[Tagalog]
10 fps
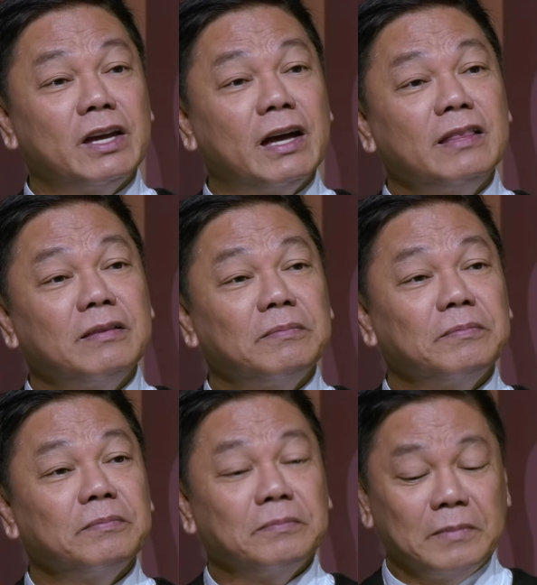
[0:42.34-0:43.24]
niyan.
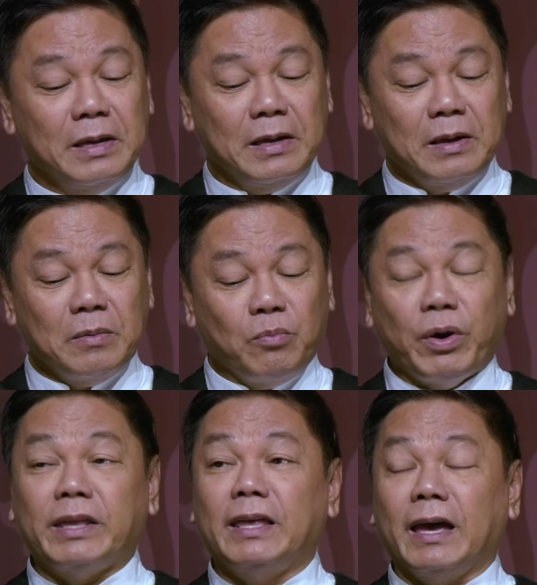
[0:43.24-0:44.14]

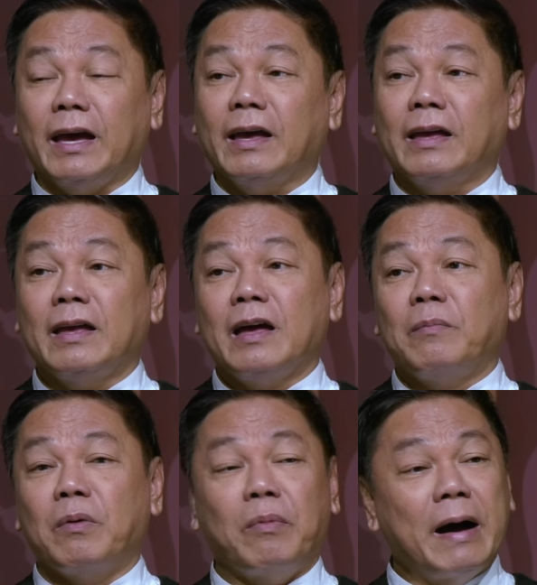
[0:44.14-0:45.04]
Pwedeng
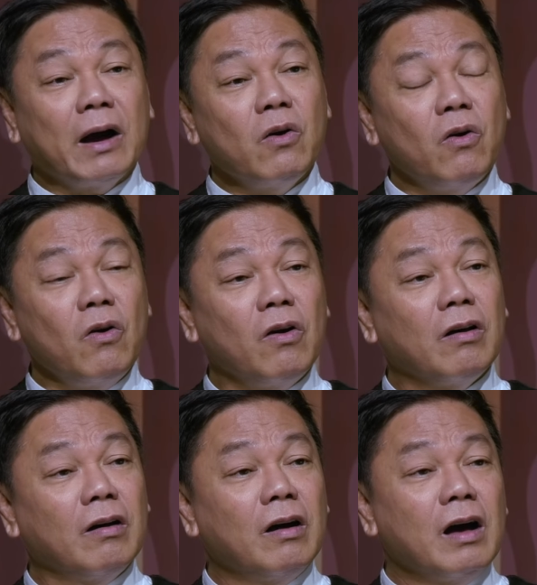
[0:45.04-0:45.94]
mabago
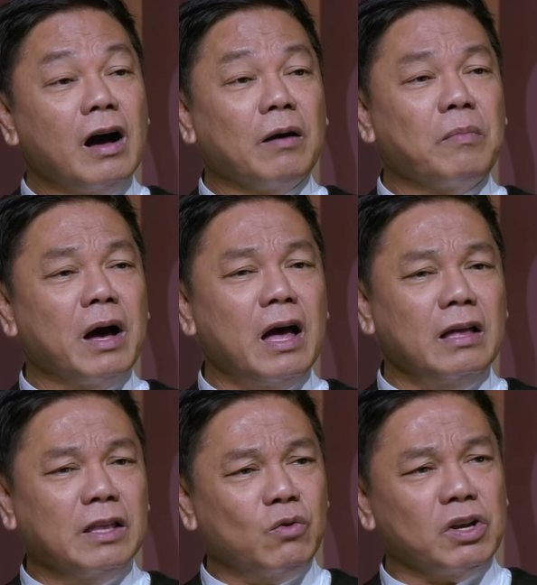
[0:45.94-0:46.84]
ang
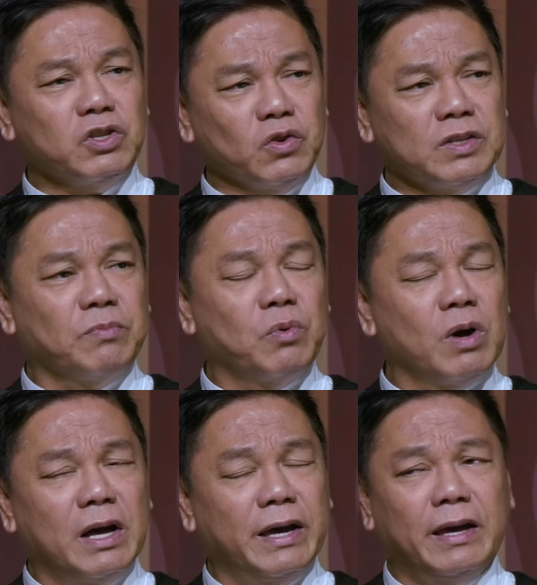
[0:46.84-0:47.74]
mga dekorasyon sa
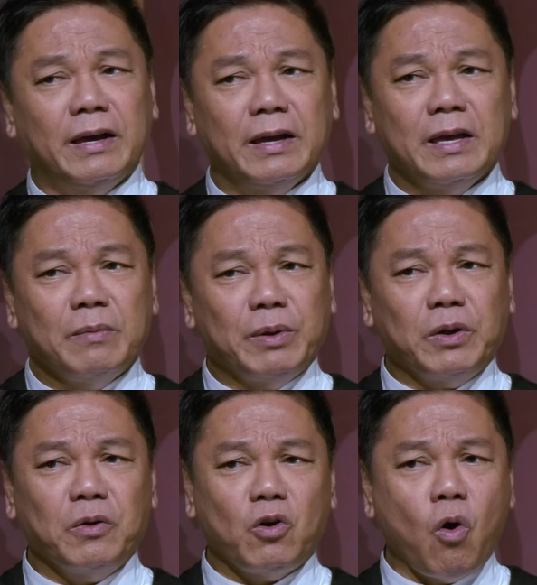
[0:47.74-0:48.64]
buhay, pero
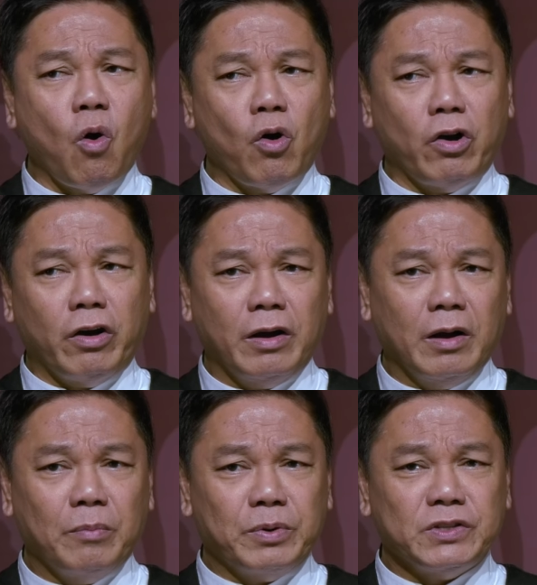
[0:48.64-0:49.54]
yung core
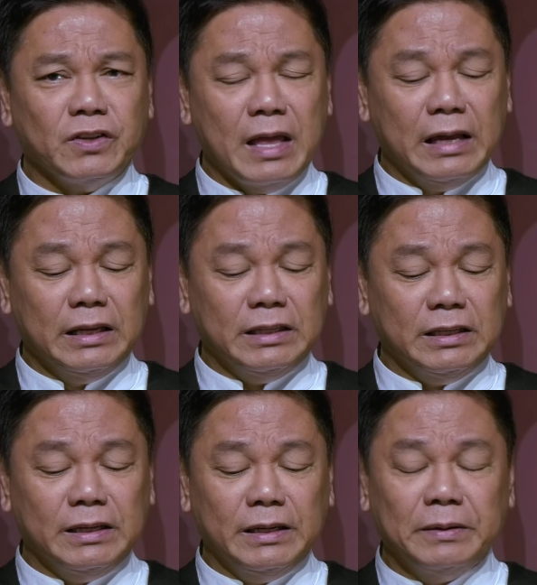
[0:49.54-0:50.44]

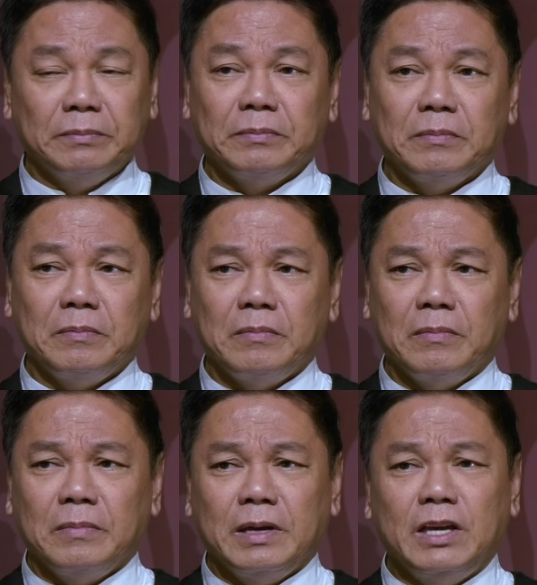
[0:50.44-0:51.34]
personality,
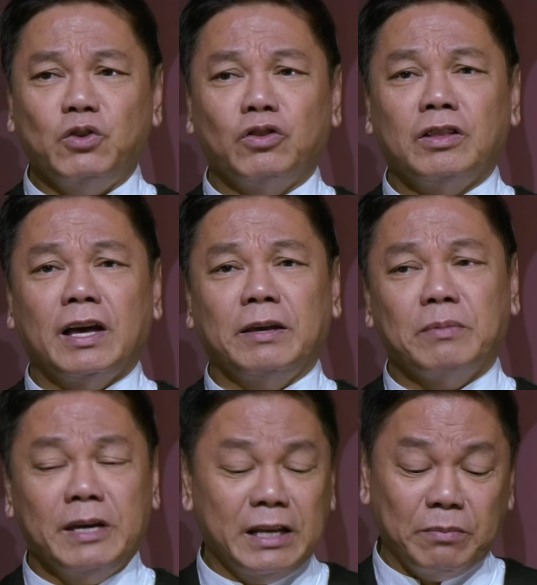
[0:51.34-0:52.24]
yun ay
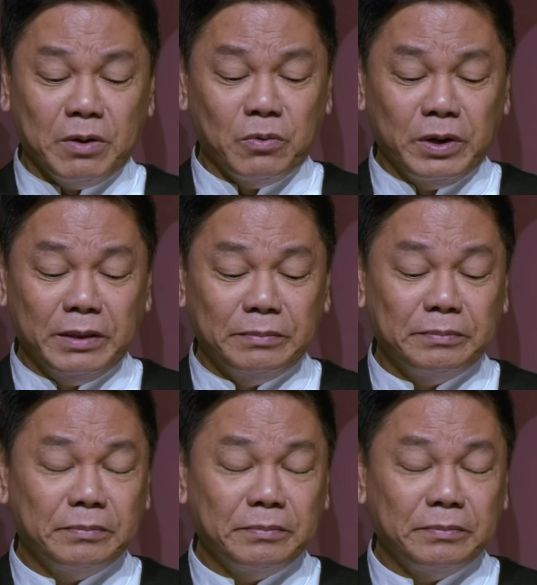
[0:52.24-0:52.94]
mahirap gawin.